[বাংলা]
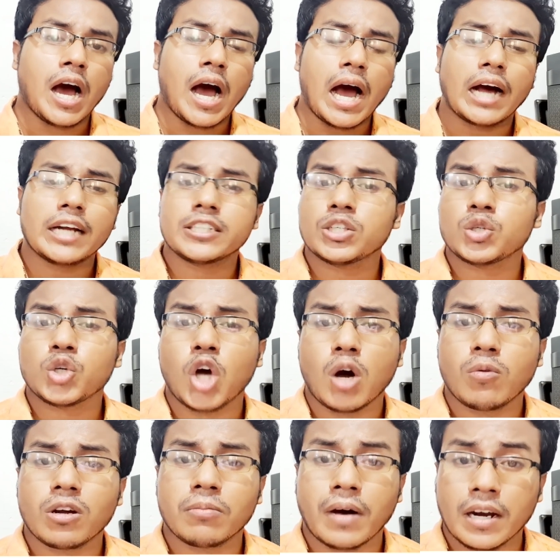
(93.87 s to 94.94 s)
হার্টের রোগ
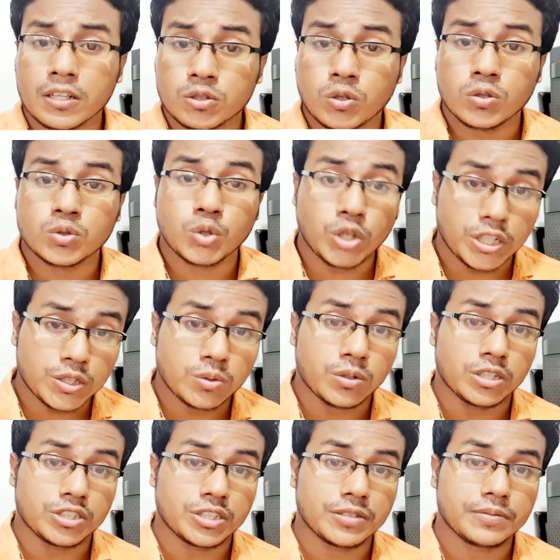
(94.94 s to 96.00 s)
হওয়ার মারাত্মক ঝুঁকিতে
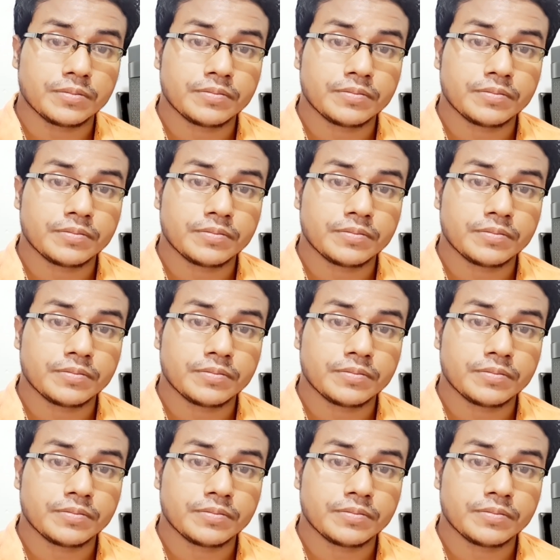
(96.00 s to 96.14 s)
রয়েছেন